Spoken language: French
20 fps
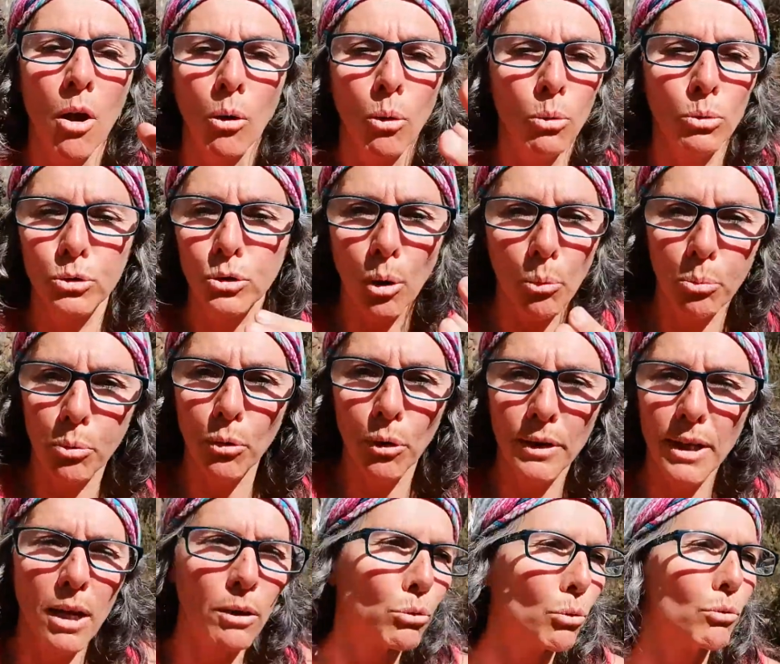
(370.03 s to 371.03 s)
On sent plus
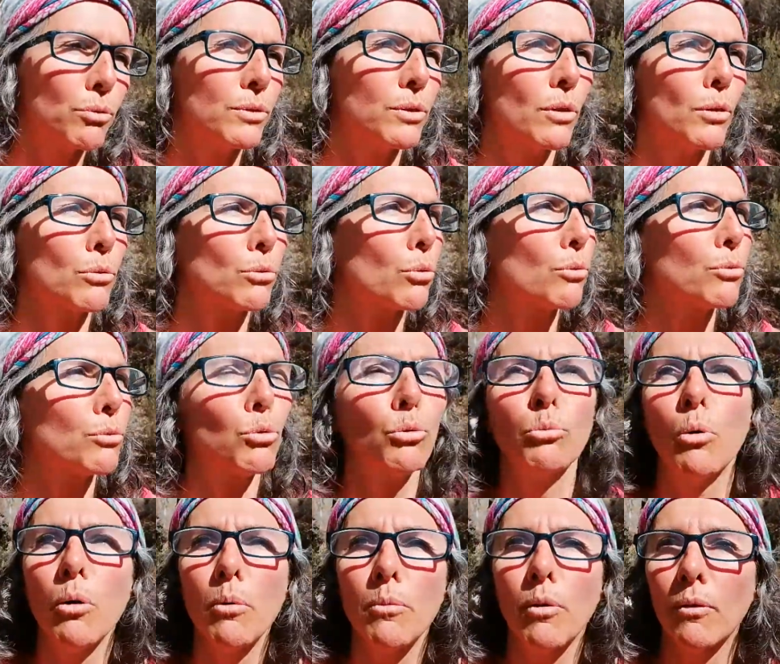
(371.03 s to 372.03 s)
rien, on trouve, on trouve tout
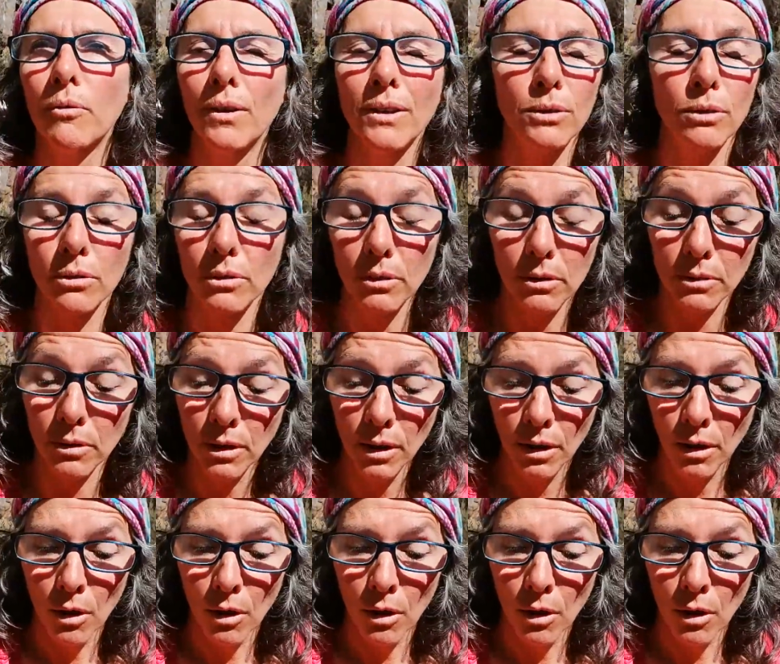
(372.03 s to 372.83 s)
bon, mais en fait, euh,